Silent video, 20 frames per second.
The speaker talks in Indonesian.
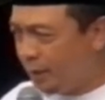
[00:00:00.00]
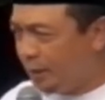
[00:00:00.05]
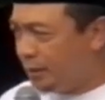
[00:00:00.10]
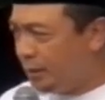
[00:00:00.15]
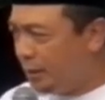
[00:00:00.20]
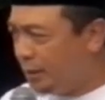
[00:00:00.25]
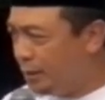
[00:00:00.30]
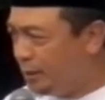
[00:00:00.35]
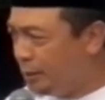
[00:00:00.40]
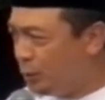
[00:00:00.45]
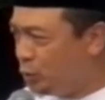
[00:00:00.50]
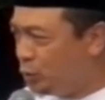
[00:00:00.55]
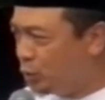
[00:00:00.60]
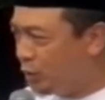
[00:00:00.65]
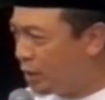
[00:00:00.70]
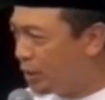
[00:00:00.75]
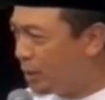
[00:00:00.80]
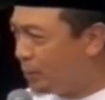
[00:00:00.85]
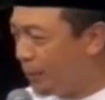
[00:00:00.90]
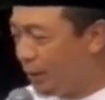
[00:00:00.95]
yang
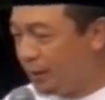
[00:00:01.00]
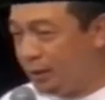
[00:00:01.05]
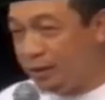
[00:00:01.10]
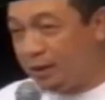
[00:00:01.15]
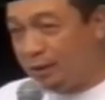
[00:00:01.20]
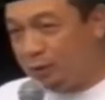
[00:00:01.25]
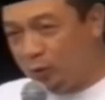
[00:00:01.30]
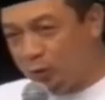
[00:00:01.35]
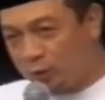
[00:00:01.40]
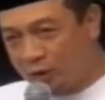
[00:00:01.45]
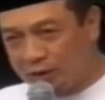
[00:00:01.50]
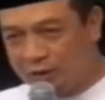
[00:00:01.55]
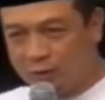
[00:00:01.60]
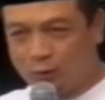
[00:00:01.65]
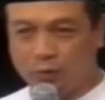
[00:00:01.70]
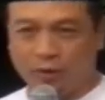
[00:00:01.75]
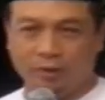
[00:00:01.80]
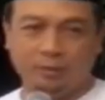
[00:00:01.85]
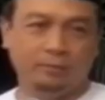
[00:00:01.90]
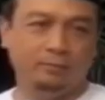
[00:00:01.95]
ditujukan kepada kedua orang
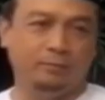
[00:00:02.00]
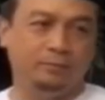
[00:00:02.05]
tua.